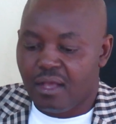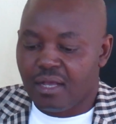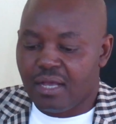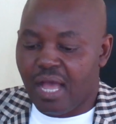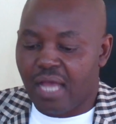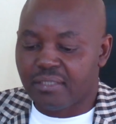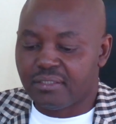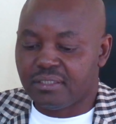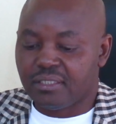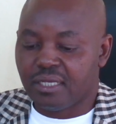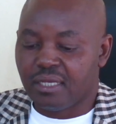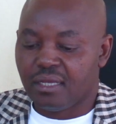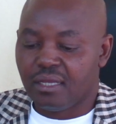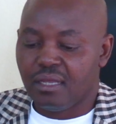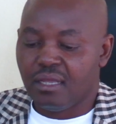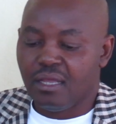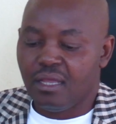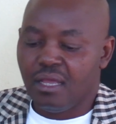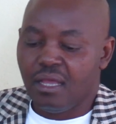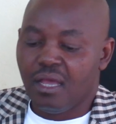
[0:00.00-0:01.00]
4.
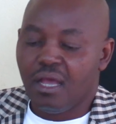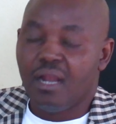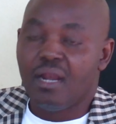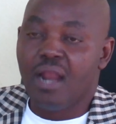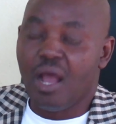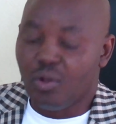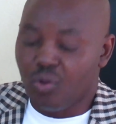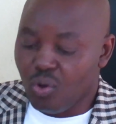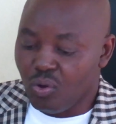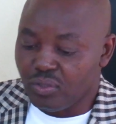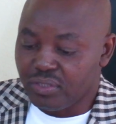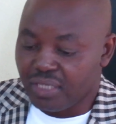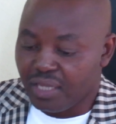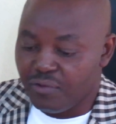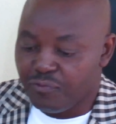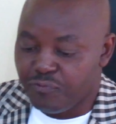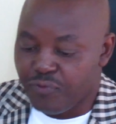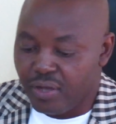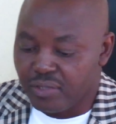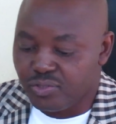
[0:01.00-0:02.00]
La
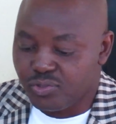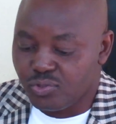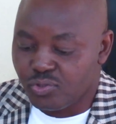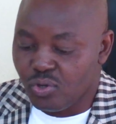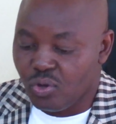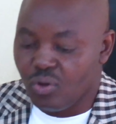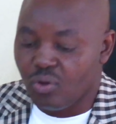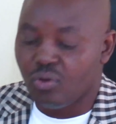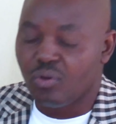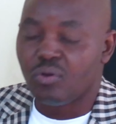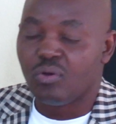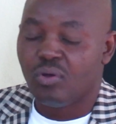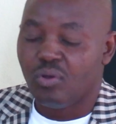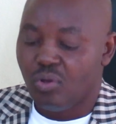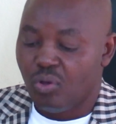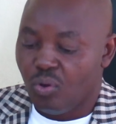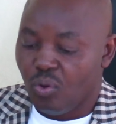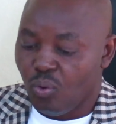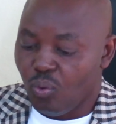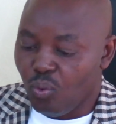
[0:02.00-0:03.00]
contrefaçon
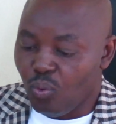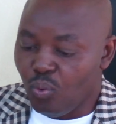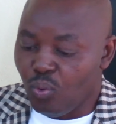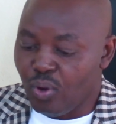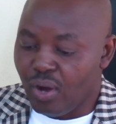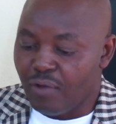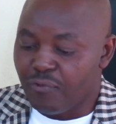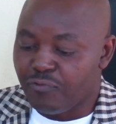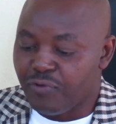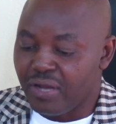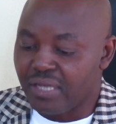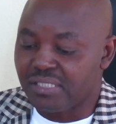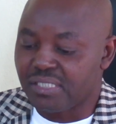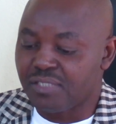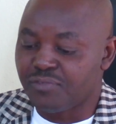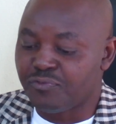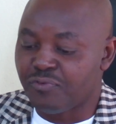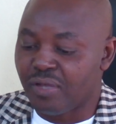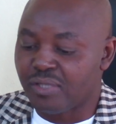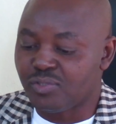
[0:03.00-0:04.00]
ou la
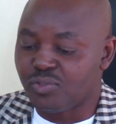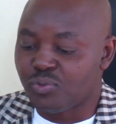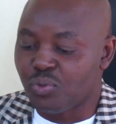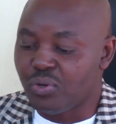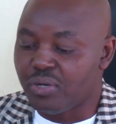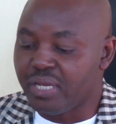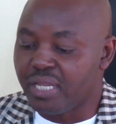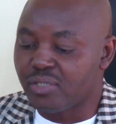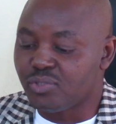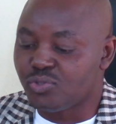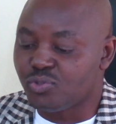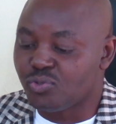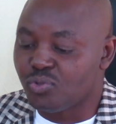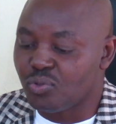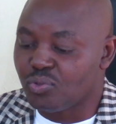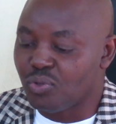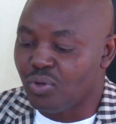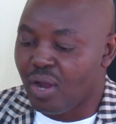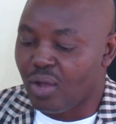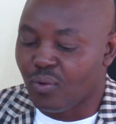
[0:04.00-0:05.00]
falsification des
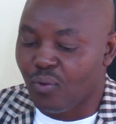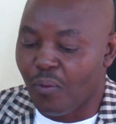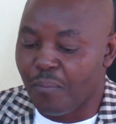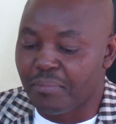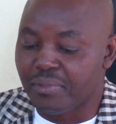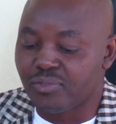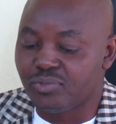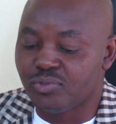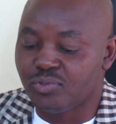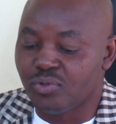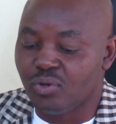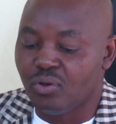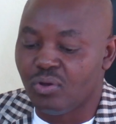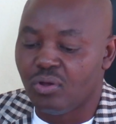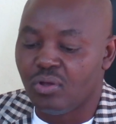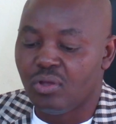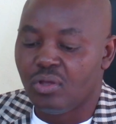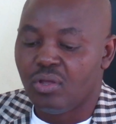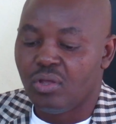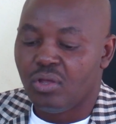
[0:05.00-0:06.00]
sceaux de la commission,
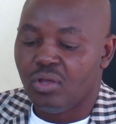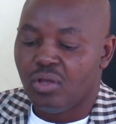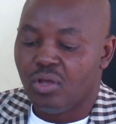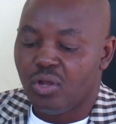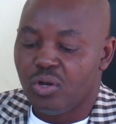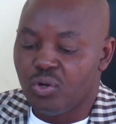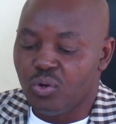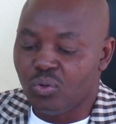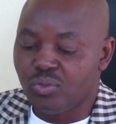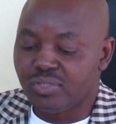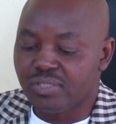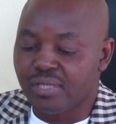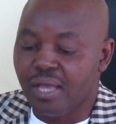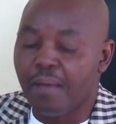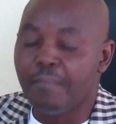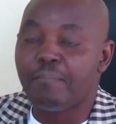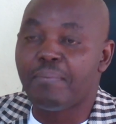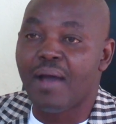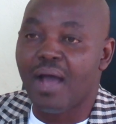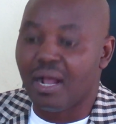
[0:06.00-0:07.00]
non
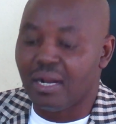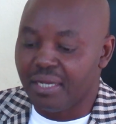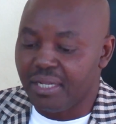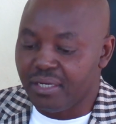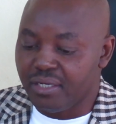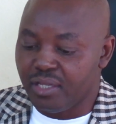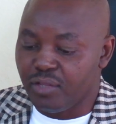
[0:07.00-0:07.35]
sans parler